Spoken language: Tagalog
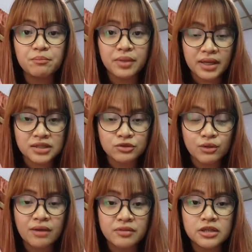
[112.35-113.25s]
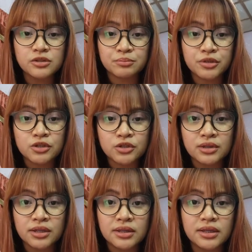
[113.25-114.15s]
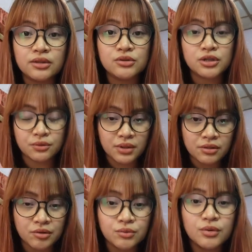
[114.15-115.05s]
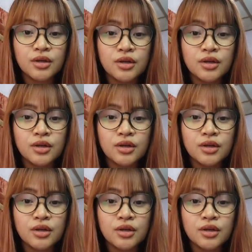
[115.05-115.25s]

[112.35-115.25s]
blessed to have this opportunity to share with you